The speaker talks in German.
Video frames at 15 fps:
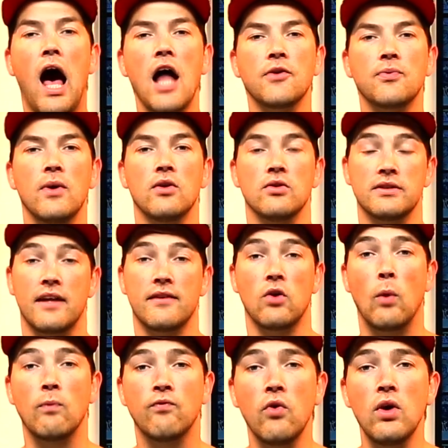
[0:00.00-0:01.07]
Hartwell und
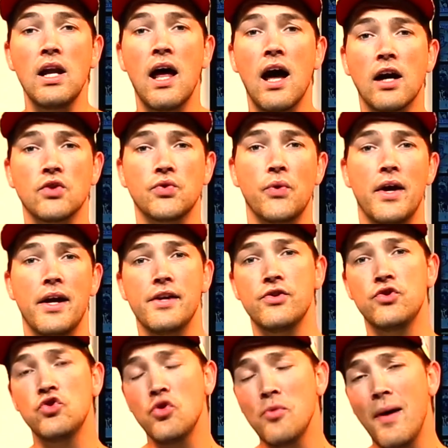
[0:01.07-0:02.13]
das obwohl er aktuell
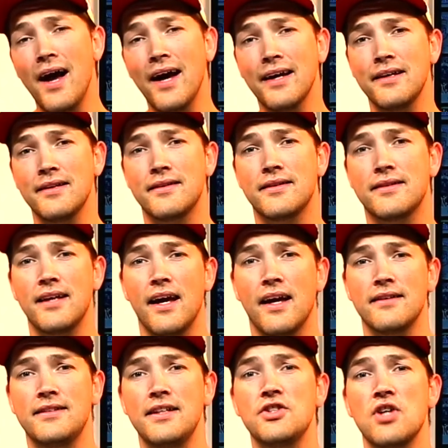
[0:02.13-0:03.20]
Nummer 1
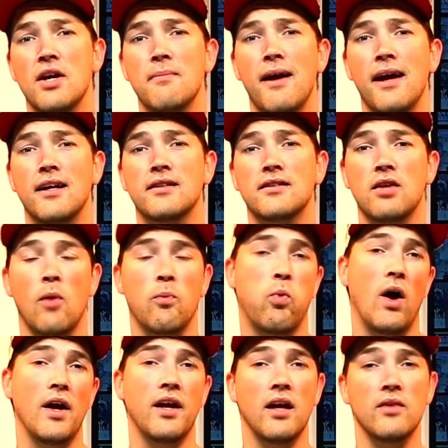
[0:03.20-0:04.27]
der DJ Mac Top
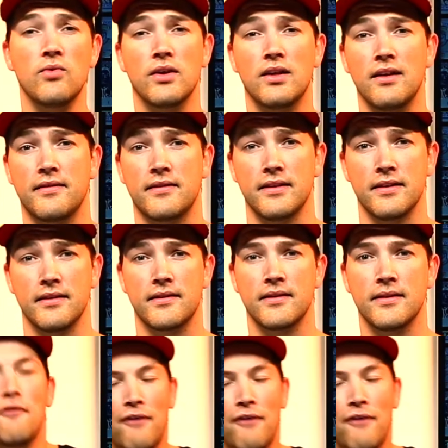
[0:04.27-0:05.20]
100 Liste ist.